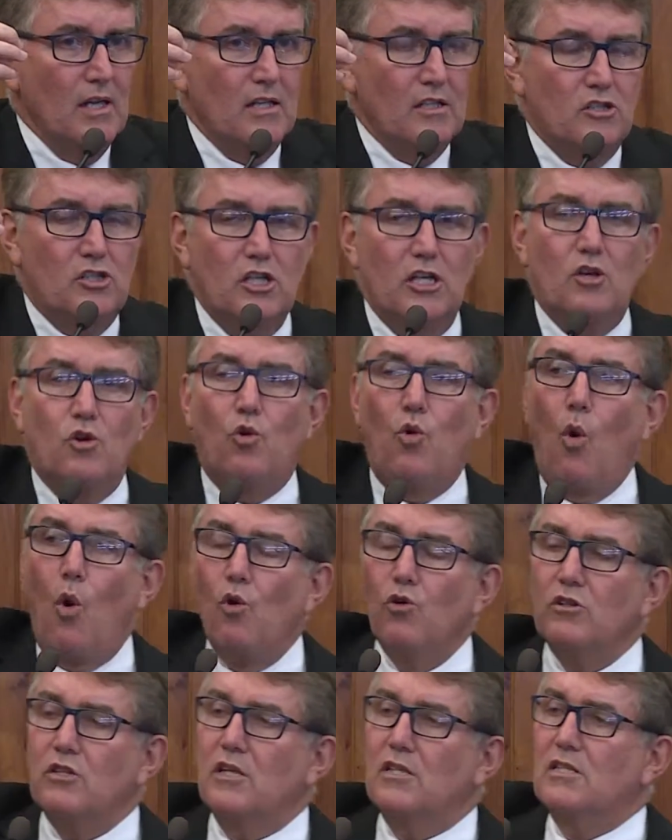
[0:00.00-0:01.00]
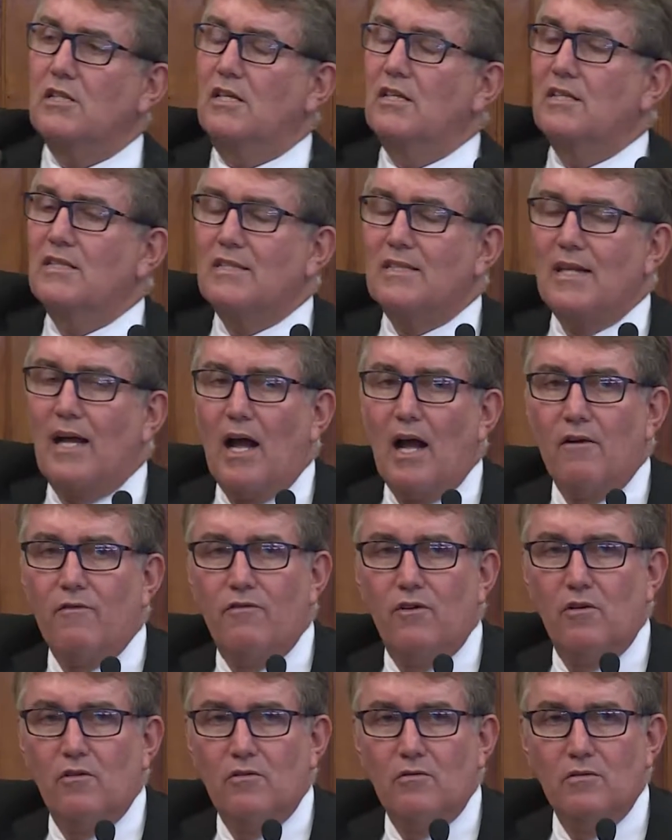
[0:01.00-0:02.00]
de contas que
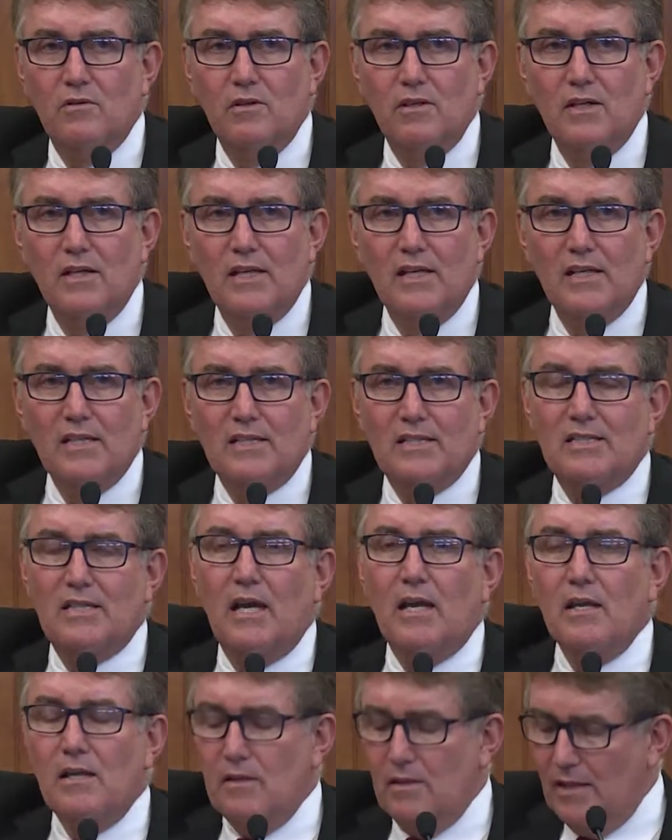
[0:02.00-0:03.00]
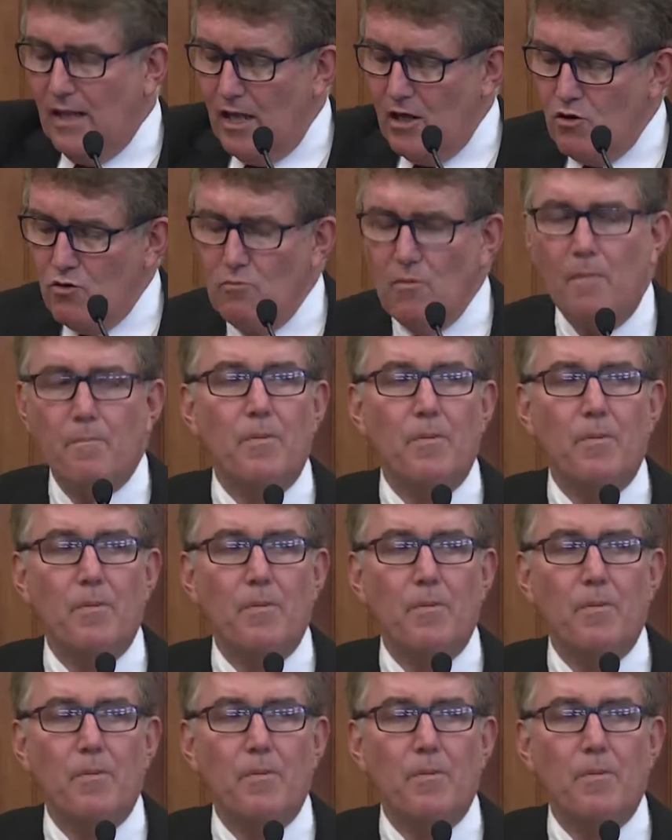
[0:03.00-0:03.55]
estavam sem nenhuma